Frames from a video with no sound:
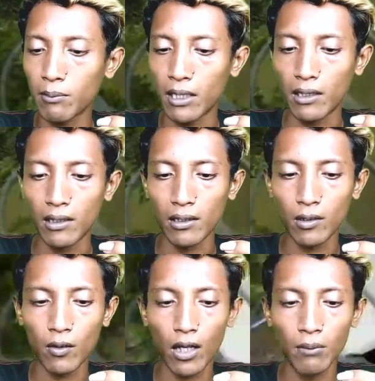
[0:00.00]
teman-teman
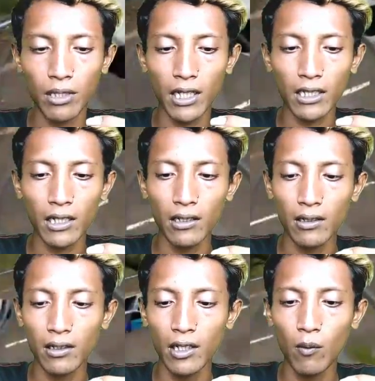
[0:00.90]
tuh kalian bisa lihat ya
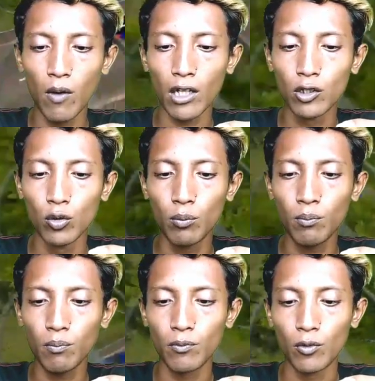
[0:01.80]
ini gua
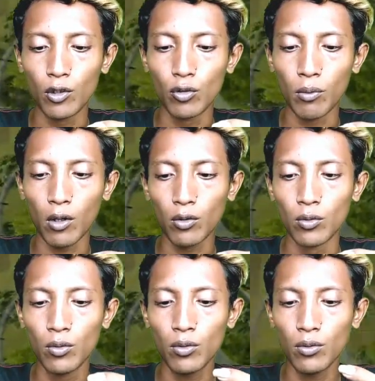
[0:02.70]
zoom gua zoom out
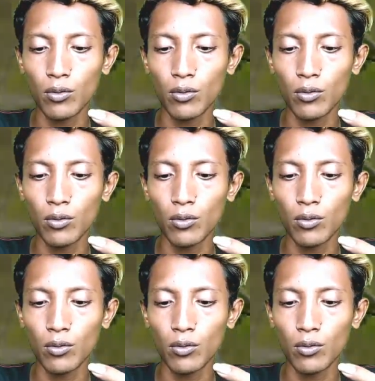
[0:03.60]
dulu